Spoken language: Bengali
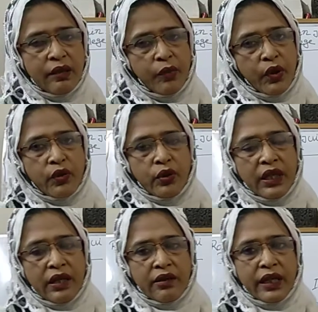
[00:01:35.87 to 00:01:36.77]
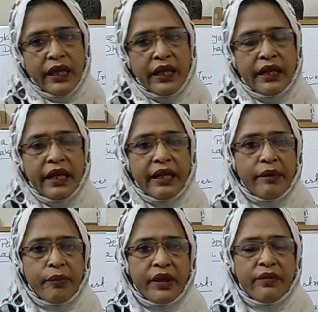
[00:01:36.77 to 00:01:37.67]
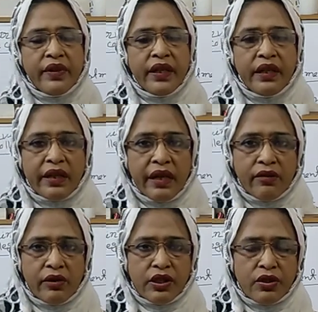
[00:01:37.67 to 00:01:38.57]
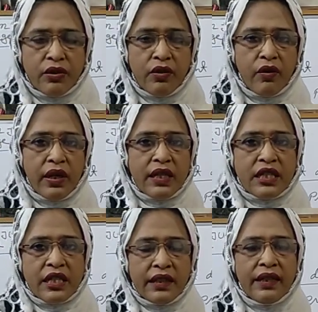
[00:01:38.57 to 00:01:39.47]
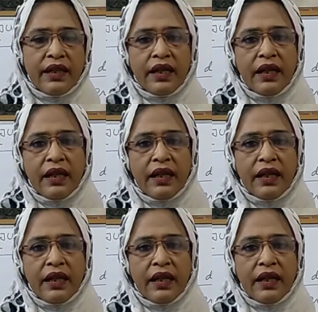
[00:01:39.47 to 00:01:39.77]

বড় কথা নয় এই এনপিভি ক্যালকুলেশন করার সাথে